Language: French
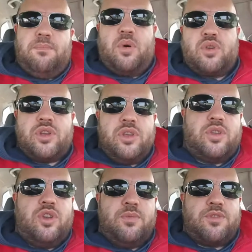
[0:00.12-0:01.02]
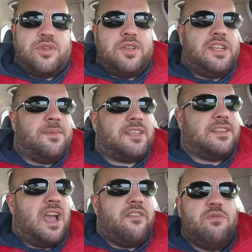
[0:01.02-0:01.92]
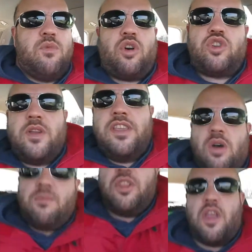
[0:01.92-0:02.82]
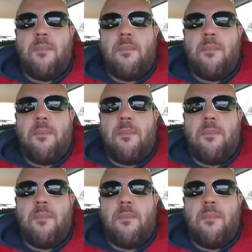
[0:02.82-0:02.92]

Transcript: Bonjour YouTube, je suis Sébastien et vous me rejoignez en mode